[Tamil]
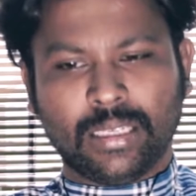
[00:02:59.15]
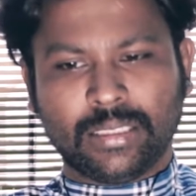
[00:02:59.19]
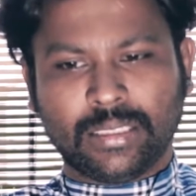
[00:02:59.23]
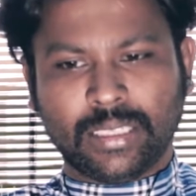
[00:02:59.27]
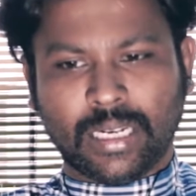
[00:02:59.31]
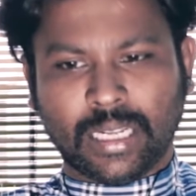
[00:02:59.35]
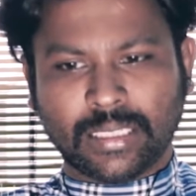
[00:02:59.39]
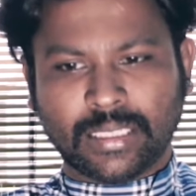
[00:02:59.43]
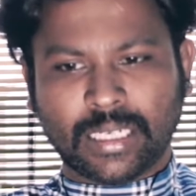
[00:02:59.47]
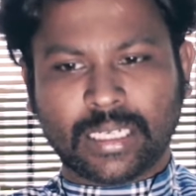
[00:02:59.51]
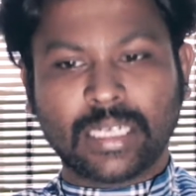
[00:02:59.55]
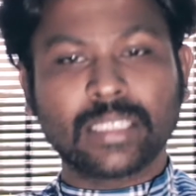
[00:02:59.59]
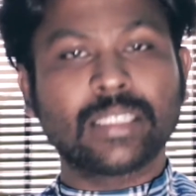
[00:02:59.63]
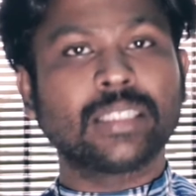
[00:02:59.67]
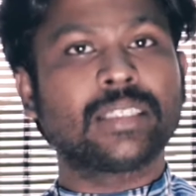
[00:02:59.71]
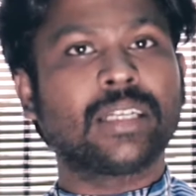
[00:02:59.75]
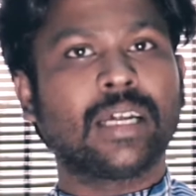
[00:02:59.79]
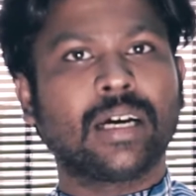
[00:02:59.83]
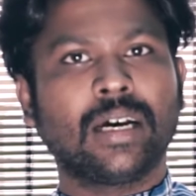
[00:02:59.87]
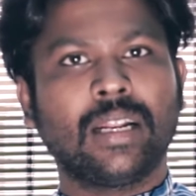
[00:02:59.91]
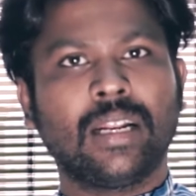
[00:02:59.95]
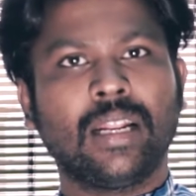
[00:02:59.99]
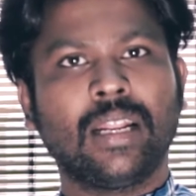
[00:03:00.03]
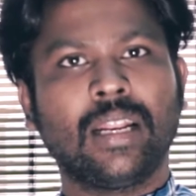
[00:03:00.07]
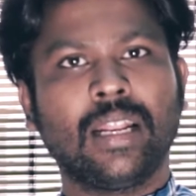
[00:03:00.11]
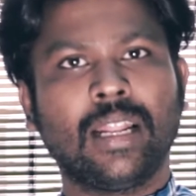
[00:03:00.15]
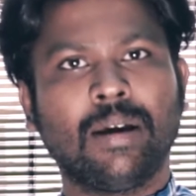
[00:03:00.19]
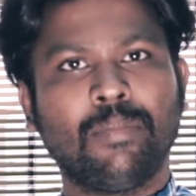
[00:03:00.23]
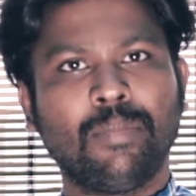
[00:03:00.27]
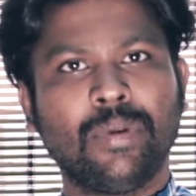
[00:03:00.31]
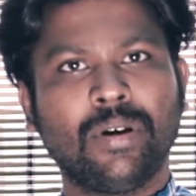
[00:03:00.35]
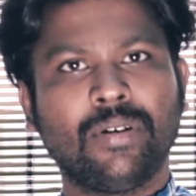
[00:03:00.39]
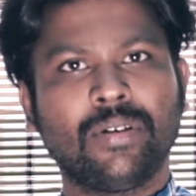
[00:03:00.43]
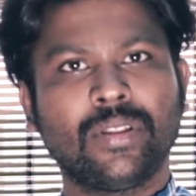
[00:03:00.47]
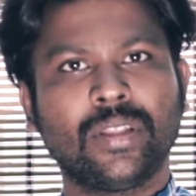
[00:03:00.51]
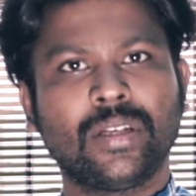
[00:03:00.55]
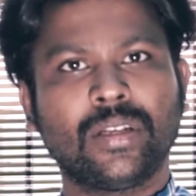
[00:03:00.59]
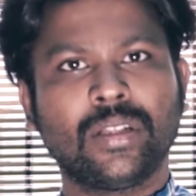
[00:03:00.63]
சில சட்டத்திட்டங்கள்
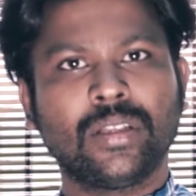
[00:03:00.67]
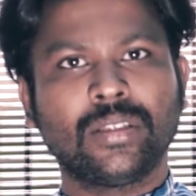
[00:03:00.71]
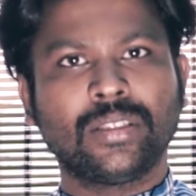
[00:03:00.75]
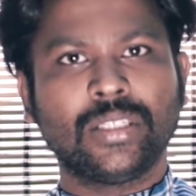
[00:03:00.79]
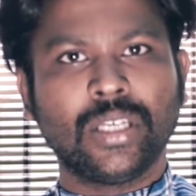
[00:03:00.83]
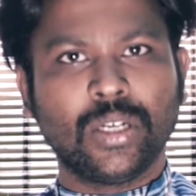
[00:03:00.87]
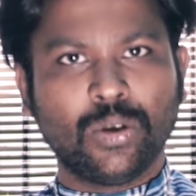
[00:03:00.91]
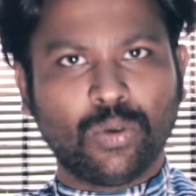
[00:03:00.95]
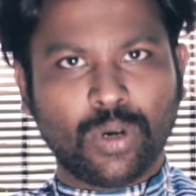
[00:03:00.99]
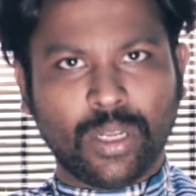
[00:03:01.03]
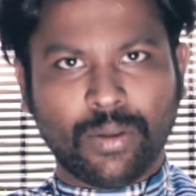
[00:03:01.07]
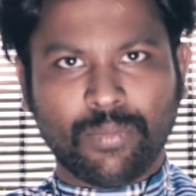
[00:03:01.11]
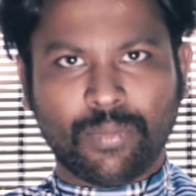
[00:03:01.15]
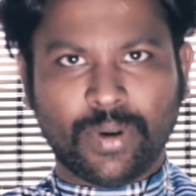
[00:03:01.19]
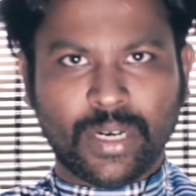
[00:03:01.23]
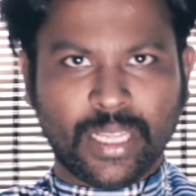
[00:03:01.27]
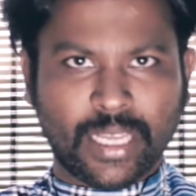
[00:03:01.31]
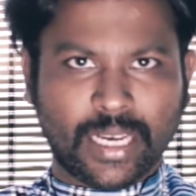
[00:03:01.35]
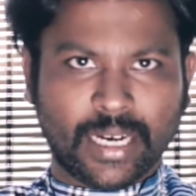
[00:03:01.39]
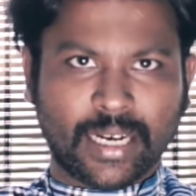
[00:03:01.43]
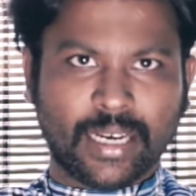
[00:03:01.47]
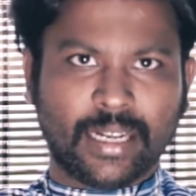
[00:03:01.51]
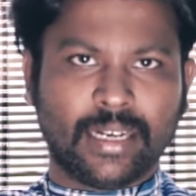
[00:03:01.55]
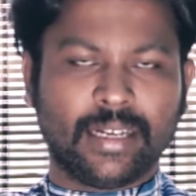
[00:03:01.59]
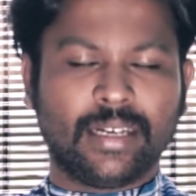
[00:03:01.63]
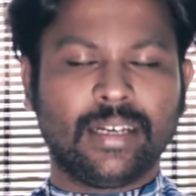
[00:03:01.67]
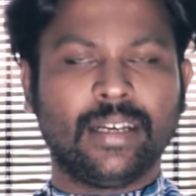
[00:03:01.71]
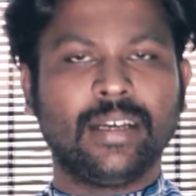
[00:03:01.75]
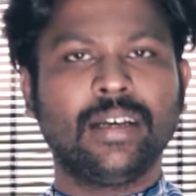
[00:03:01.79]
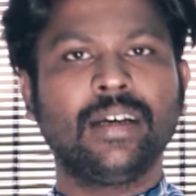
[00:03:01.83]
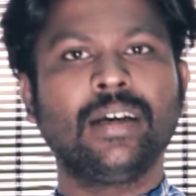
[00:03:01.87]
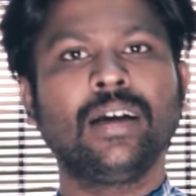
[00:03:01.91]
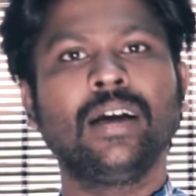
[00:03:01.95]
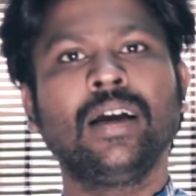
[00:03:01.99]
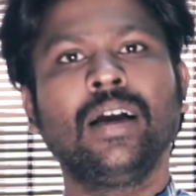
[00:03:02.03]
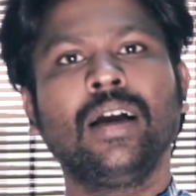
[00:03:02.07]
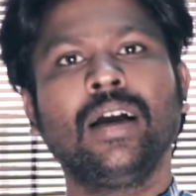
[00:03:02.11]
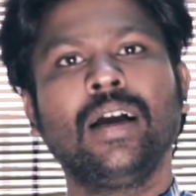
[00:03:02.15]
எல்லாமே வந்துட்டு சீர்குலையும்படியாக
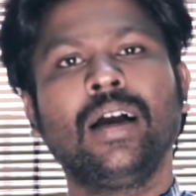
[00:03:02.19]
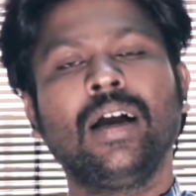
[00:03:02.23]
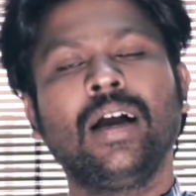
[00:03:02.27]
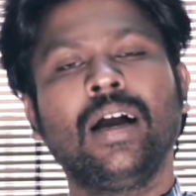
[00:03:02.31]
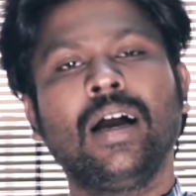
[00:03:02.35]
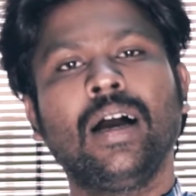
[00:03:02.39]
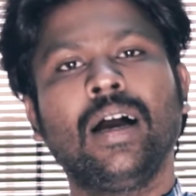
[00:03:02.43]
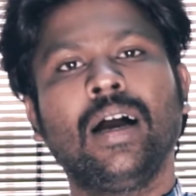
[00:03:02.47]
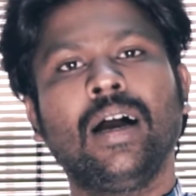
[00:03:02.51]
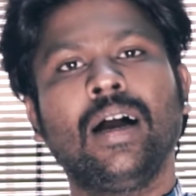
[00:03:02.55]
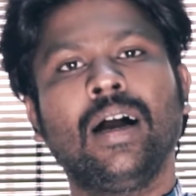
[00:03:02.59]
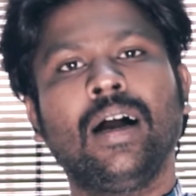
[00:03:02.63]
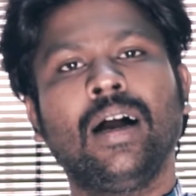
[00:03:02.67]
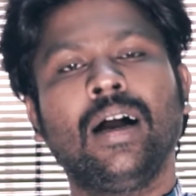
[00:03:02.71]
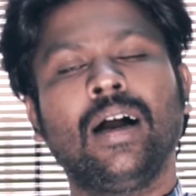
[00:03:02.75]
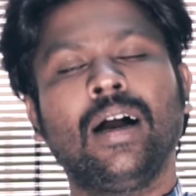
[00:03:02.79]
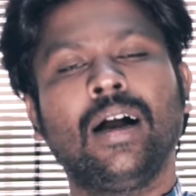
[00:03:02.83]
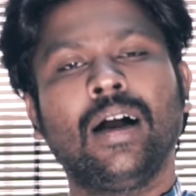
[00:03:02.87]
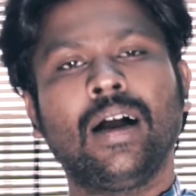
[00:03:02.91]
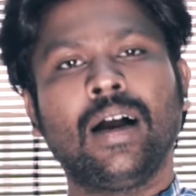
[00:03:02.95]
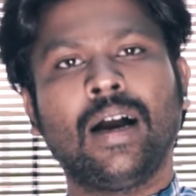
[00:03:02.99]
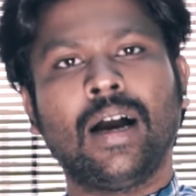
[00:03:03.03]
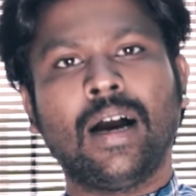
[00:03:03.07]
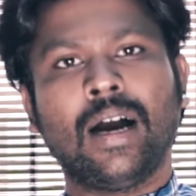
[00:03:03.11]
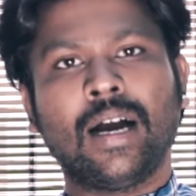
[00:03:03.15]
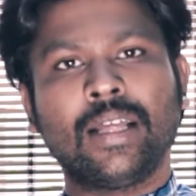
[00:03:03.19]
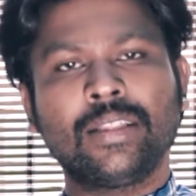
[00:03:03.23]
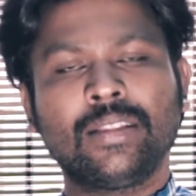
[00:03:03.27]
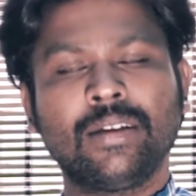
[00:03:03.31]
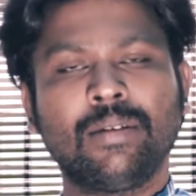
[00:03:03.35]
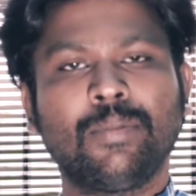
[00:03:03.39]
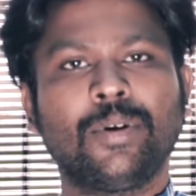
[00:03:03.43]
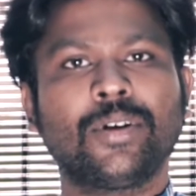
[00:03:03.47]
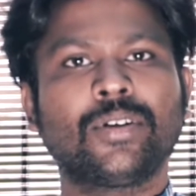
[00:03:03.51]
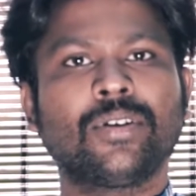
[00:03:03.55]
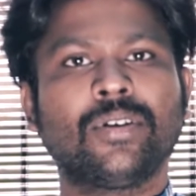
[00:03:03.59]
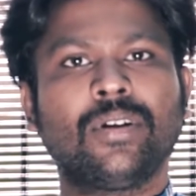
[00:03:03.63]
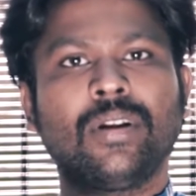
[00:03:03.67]
இருக்குது அது
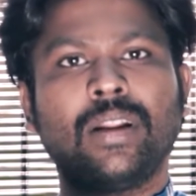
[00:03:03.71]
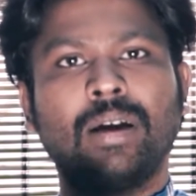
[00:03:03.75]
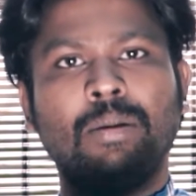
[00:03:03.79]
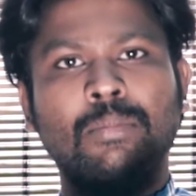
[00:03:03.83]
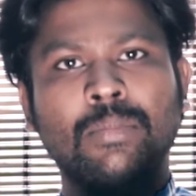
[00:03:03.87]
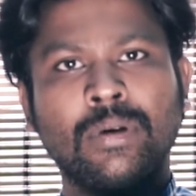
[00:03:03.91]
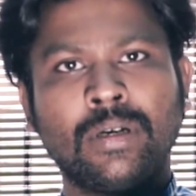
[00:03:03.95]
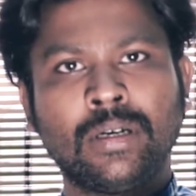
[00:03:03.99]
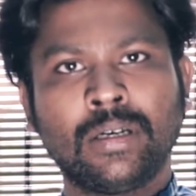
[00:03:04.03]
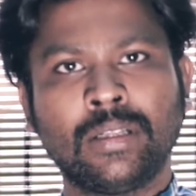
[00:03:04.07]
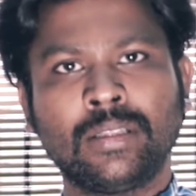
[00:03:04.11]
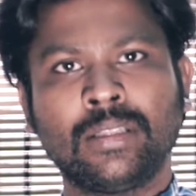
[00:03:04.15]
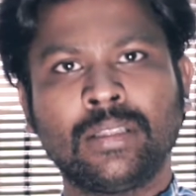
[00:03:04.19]
மட்டும் இல்லாமல்